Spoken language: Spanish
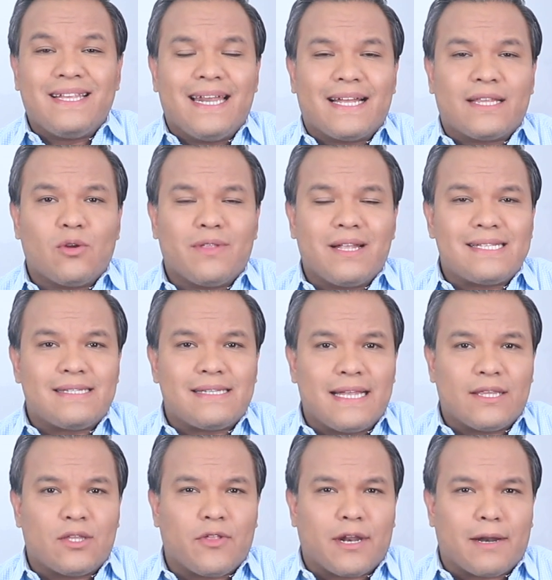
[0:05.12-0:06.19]
director del
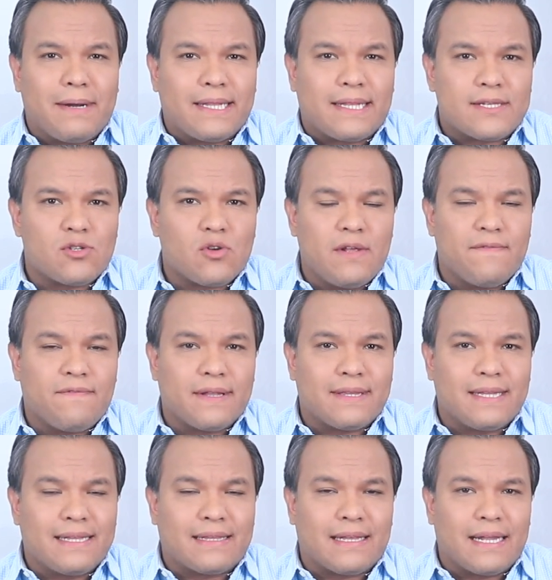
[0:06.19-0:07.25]
Centro de Rehabilitación
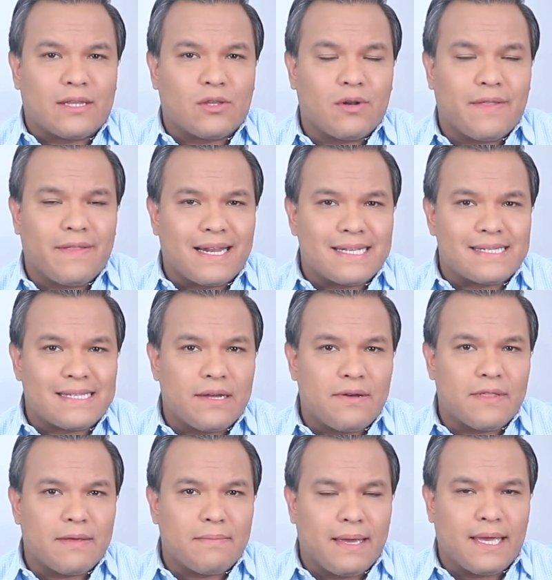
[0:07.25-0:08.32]
Infantil Teletón en el
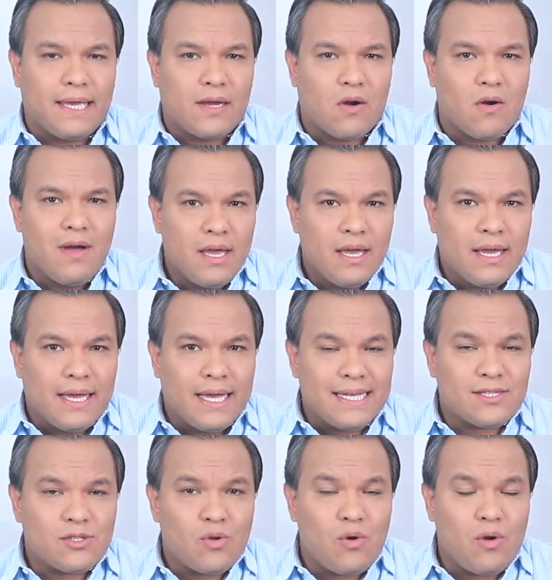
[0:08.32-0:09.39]
Estado de México.
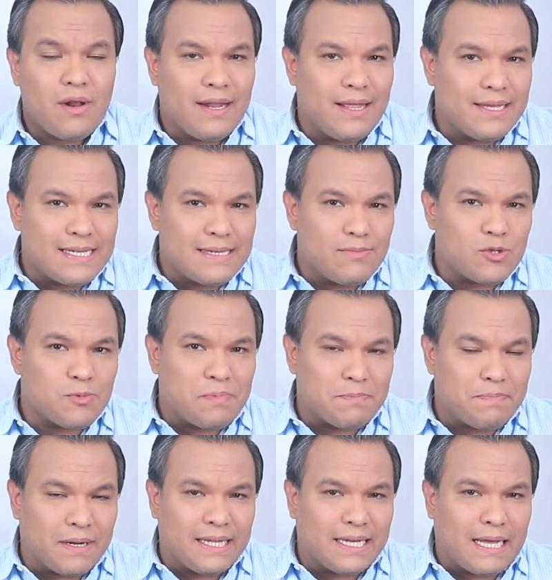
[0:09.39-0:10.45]
Esto le decíamos pues
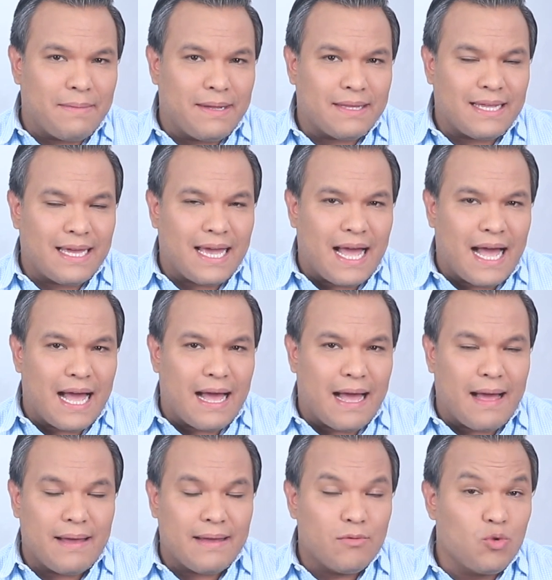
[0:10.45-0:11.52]
prácticamente
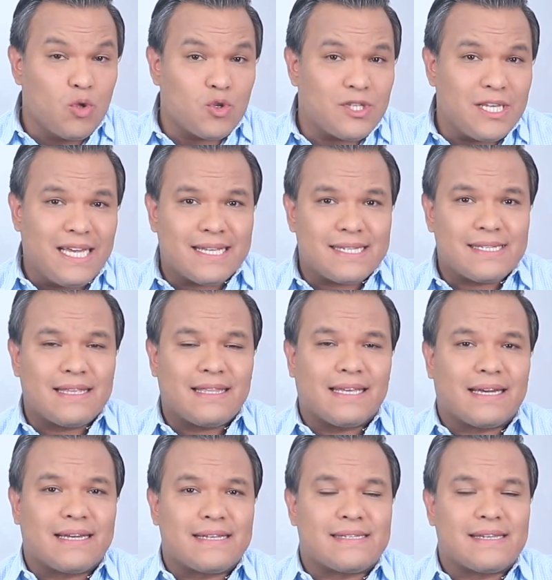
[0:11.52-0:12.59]
a unos días
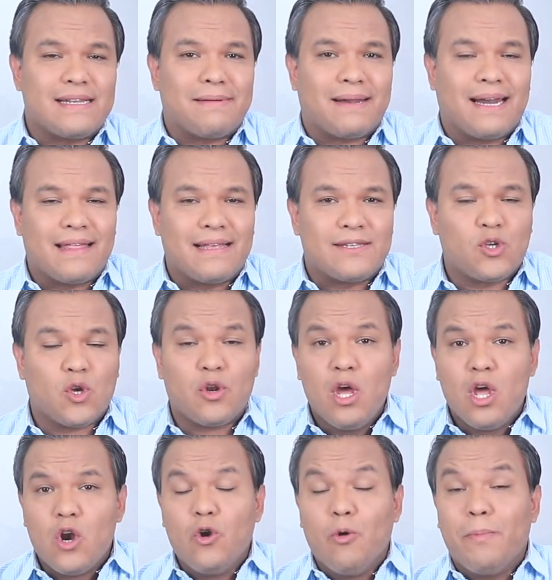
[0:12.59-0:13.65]
de que celebra la edición
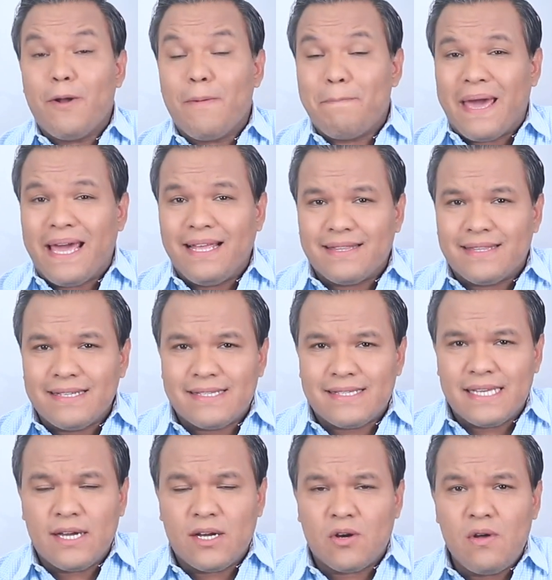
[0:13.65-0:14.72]
número
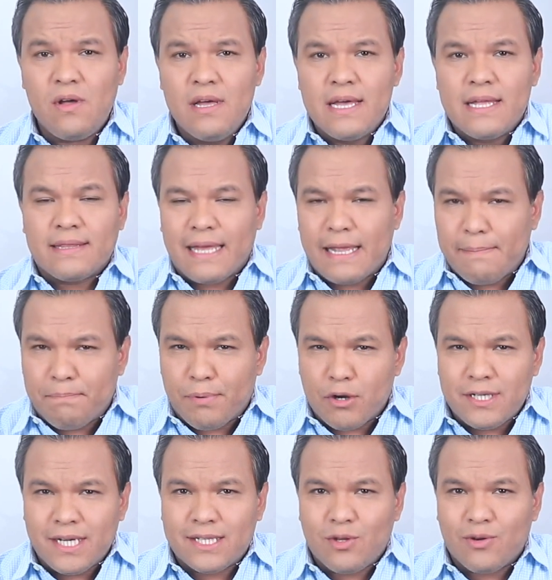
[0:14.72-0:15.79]
25 del
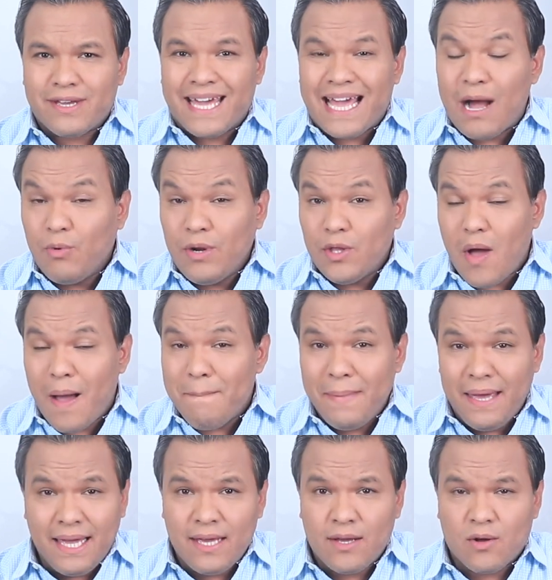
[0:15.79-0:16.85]
proyecto que ha unido a
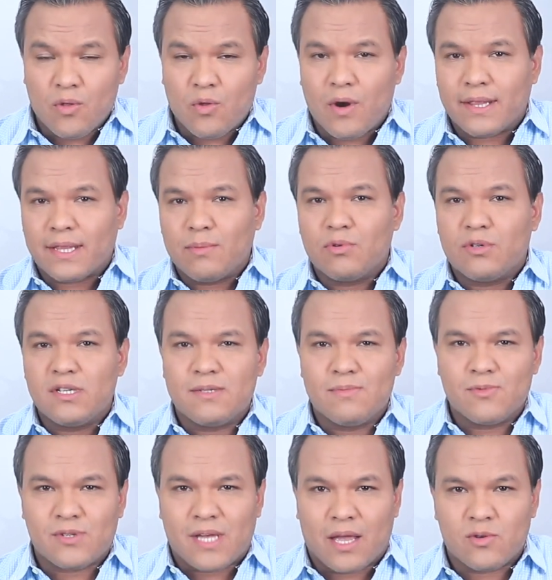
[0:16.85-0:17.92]
México durante
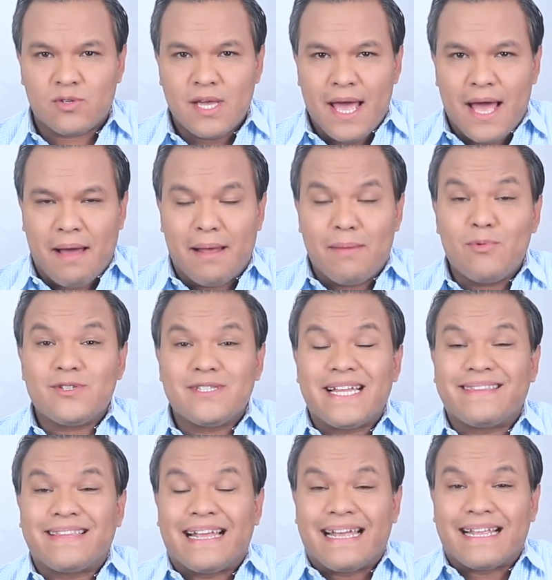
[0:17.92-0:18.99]
muchísimos años. Hablamos de
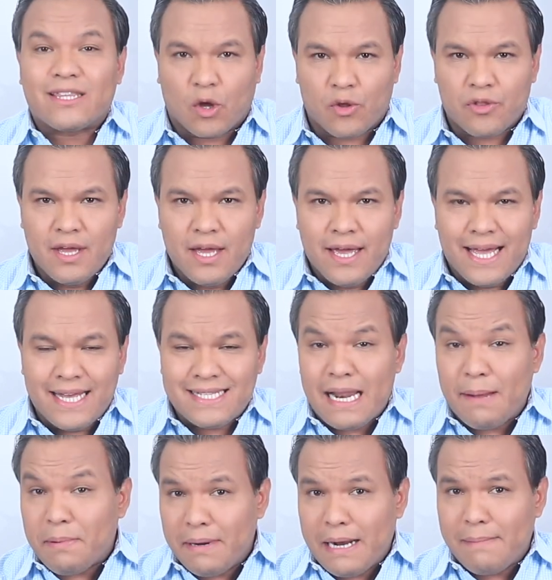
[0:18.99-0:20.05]
Teletón. Esta es
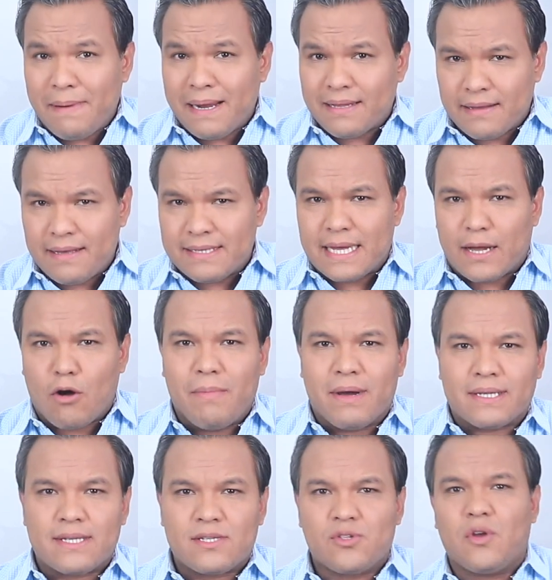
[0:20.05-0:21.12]
la primera parte de esta
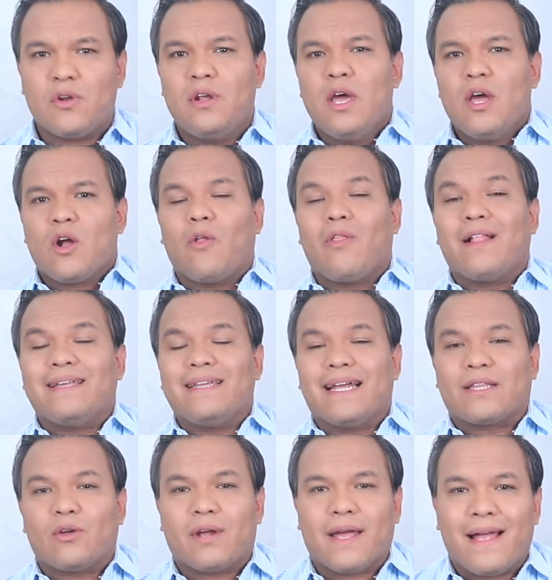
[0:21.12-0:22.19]
conversación con el
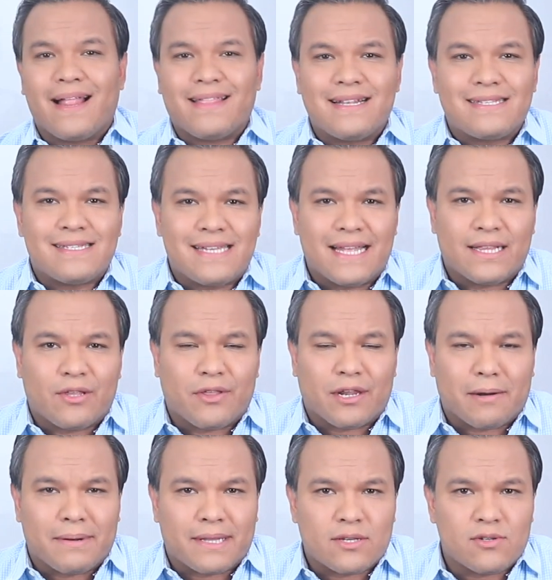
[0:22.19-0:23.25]
director general del Centro de
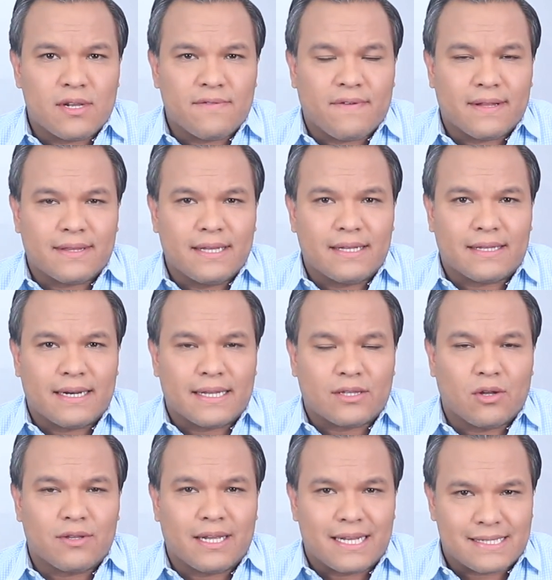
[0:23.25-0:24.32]
Rehabilitación Infantil
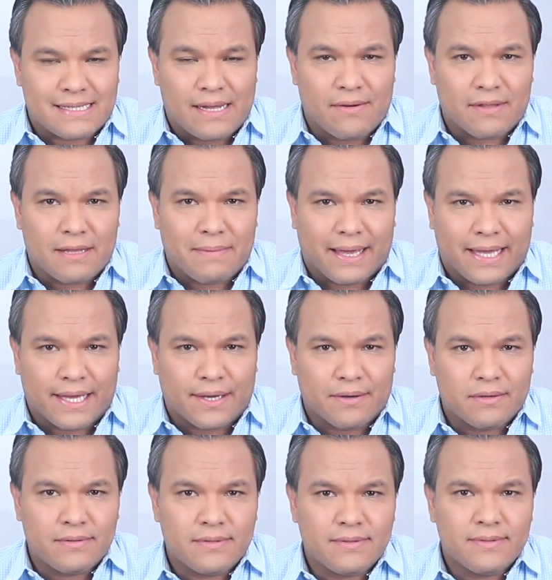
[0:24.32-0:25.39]
Teletón del Estado de
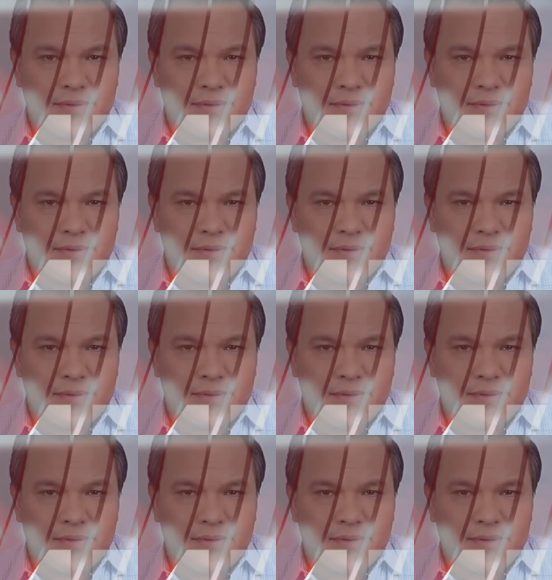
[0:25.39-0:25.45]
México.